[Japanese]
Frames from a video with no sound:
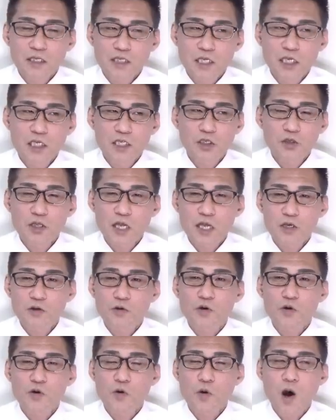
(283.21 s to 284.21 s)
20代
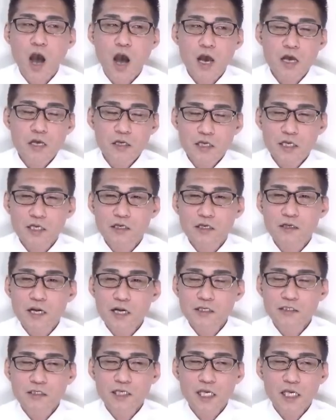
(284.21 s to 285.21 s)
の頃はいく
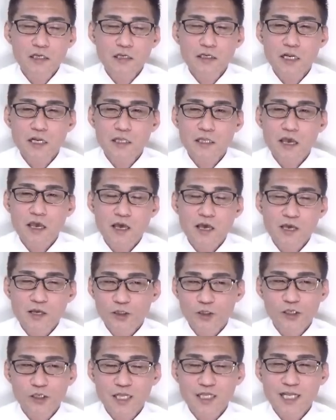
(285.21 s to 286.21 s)
らいくらで
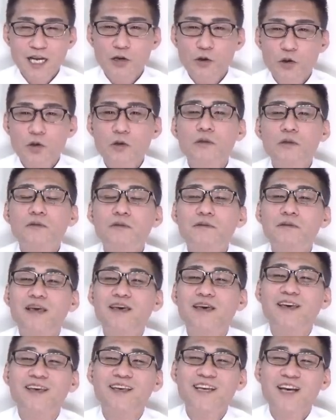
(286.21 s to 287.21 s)
売れたのよっ
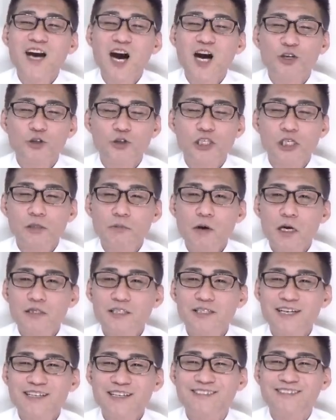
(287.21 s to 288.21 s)
てあの自慢
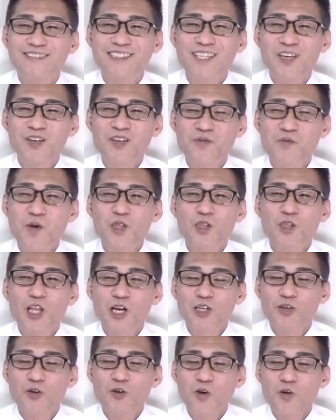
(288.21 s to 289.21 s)
しちゃうっていう
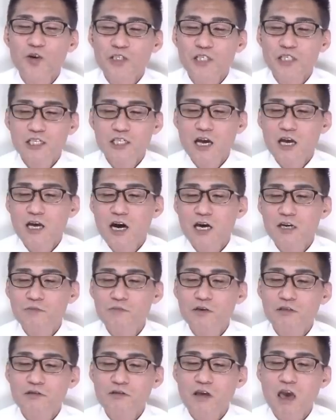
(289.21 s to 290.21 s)
メンタルの違いがあり
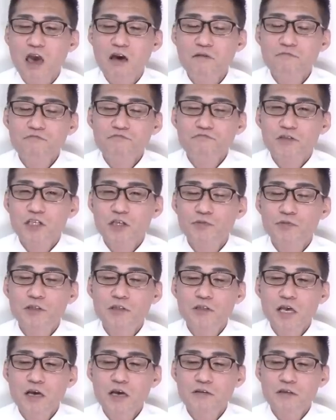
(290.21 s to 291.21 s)
ますね。自
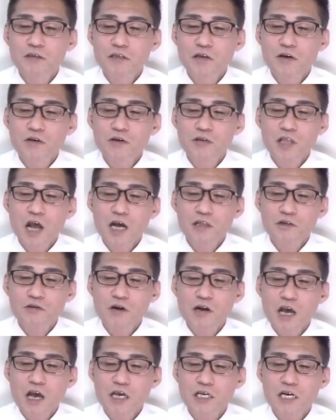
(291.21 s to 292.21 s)
分で売っておいて後
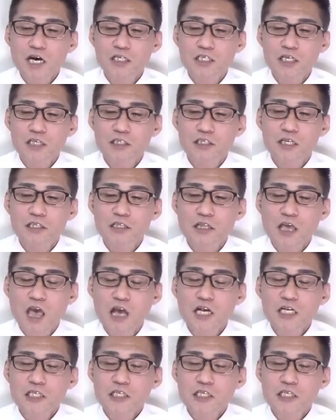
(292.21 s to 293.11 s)
から被害者ロって